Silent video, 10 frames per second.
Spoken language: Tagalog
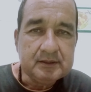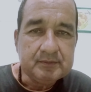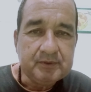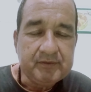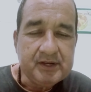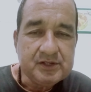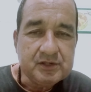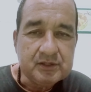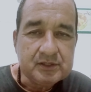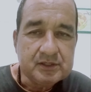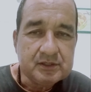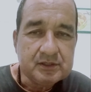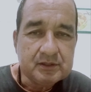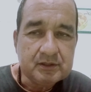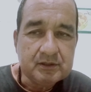preventions
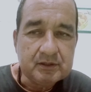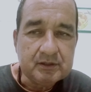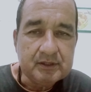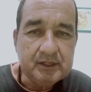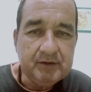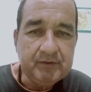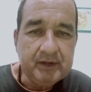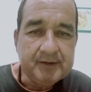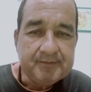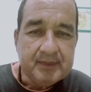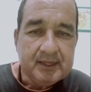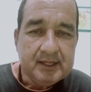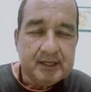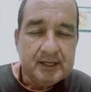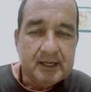or even
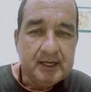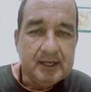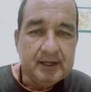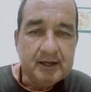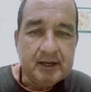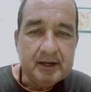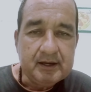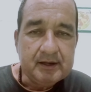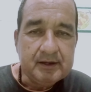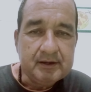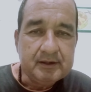killing uh,